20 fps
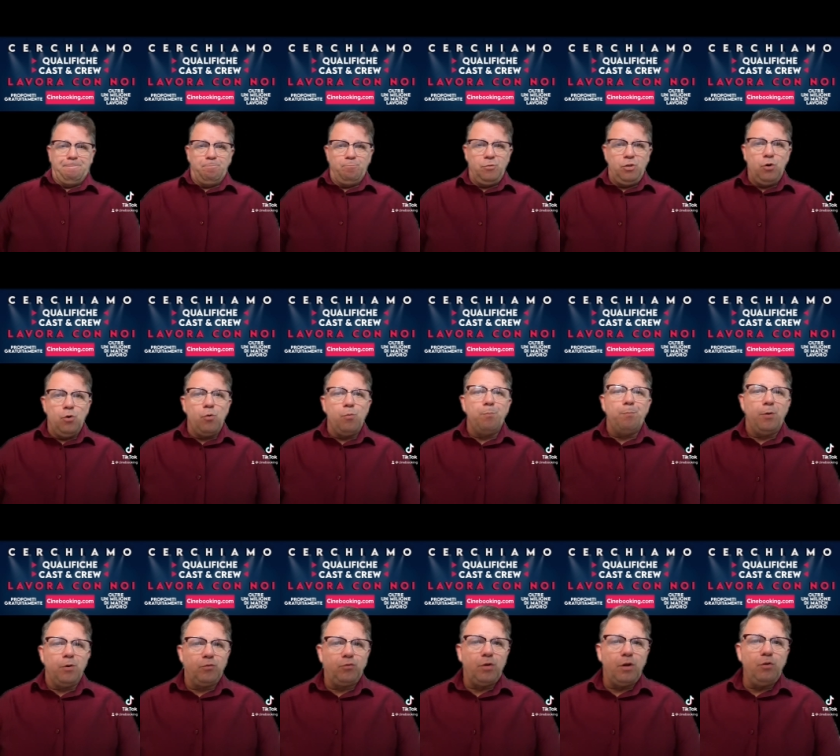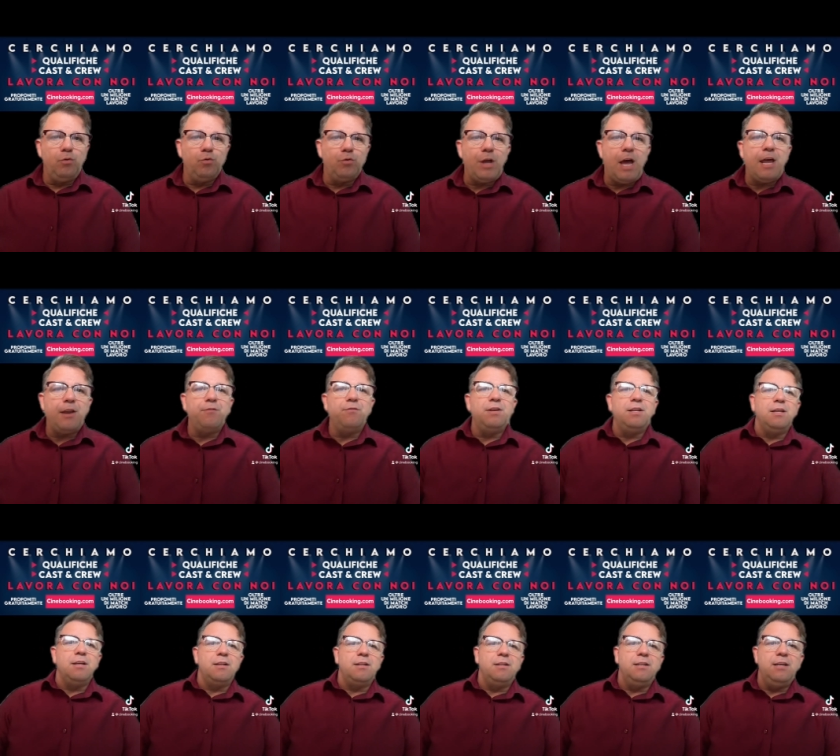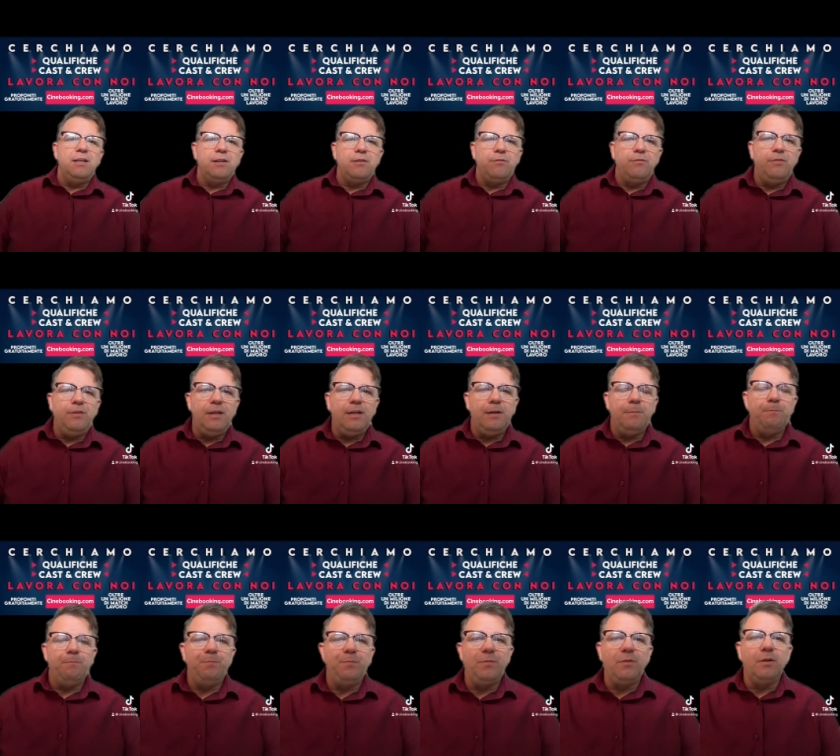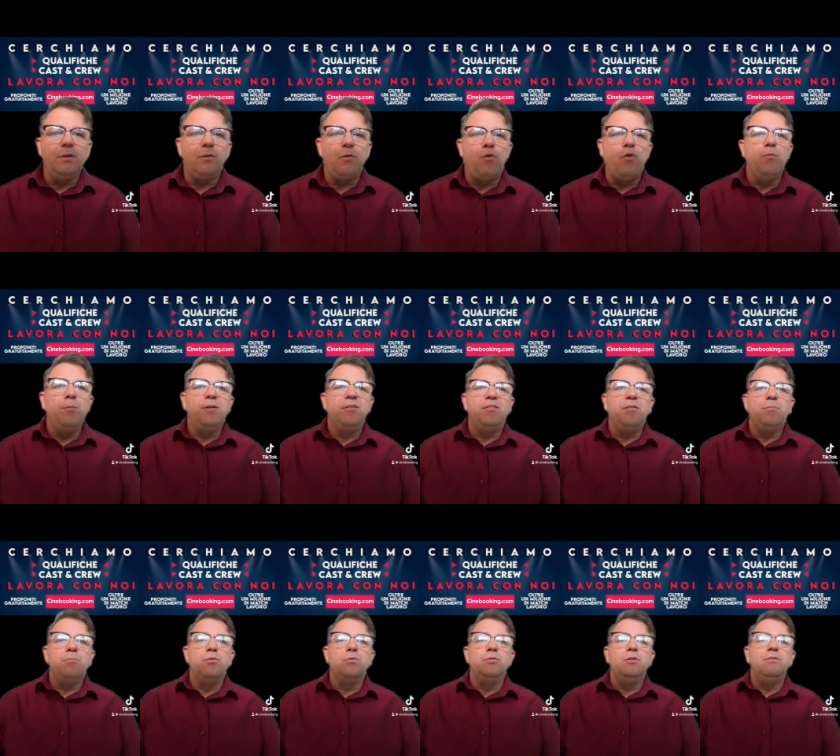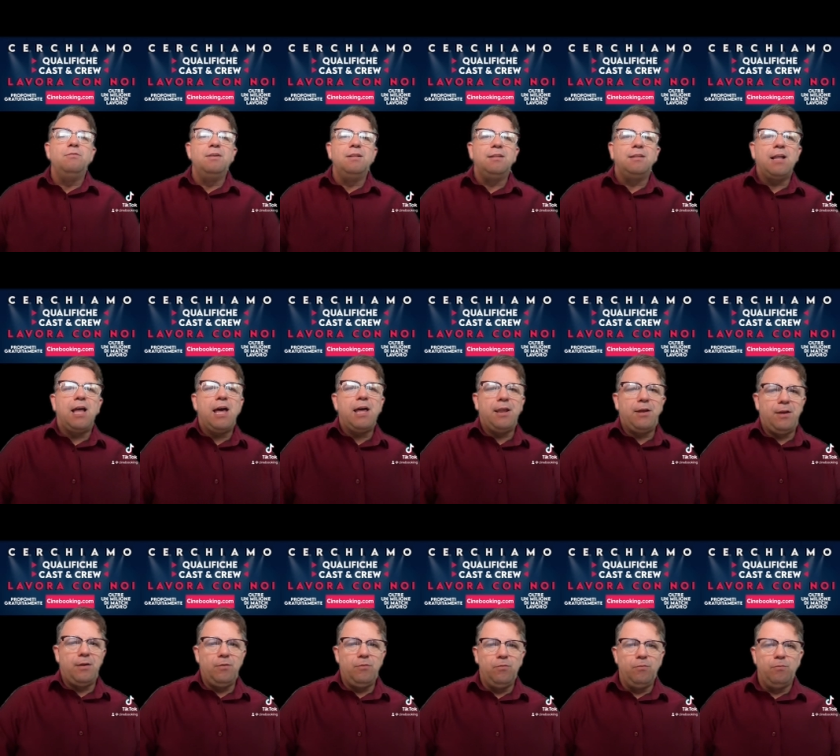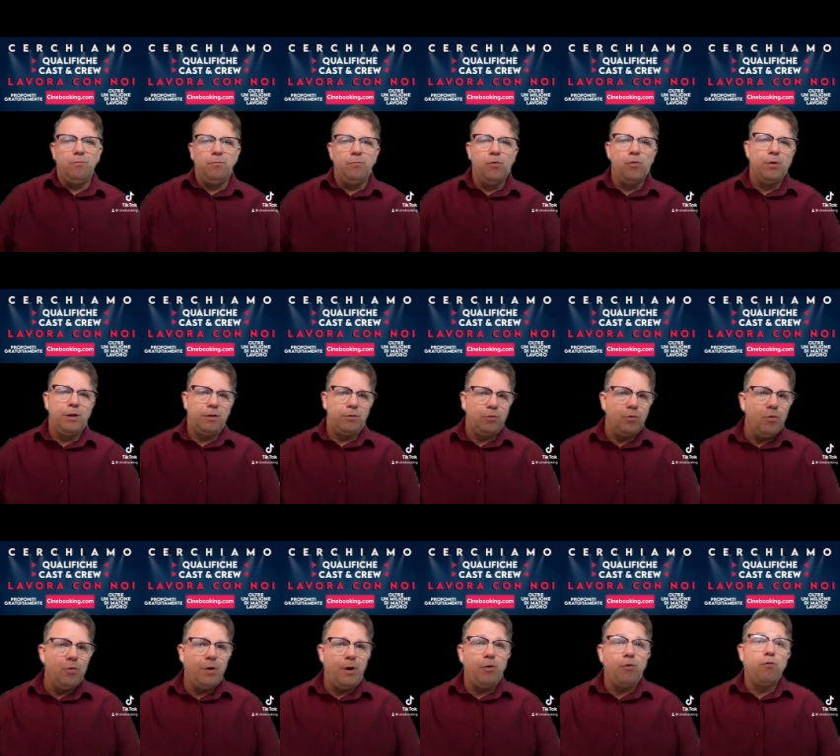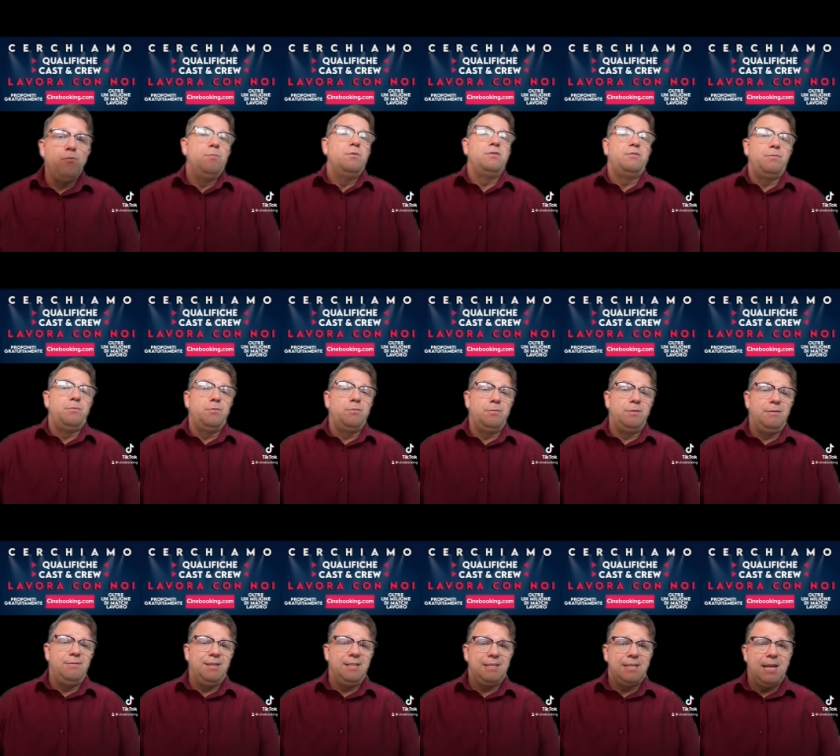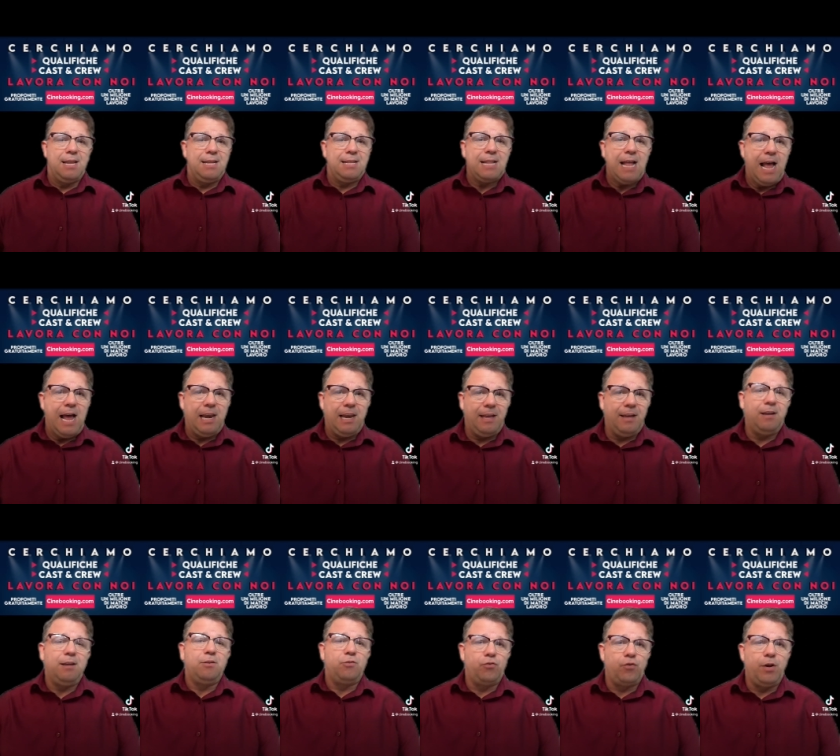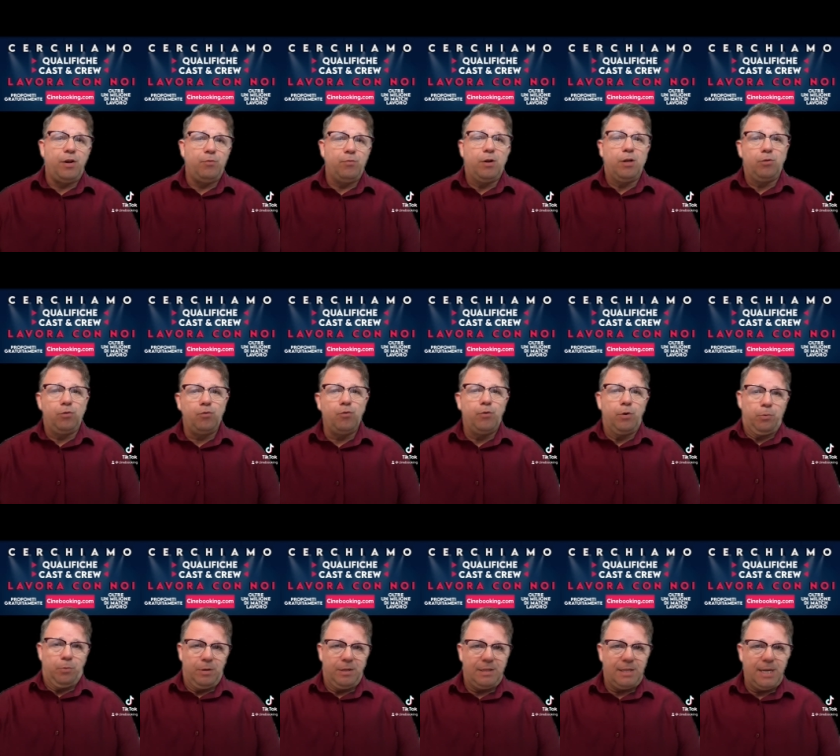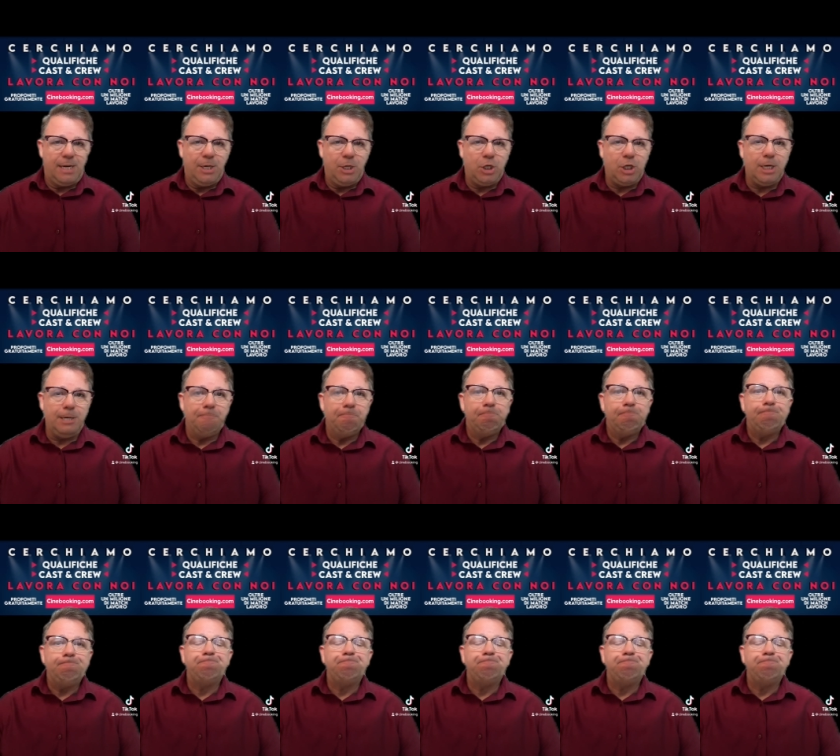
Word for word: Io posso aiutarvi nel dirvi come si può diventare un buon attore o come si può diventare tale, e cioè un attore, un'attrice,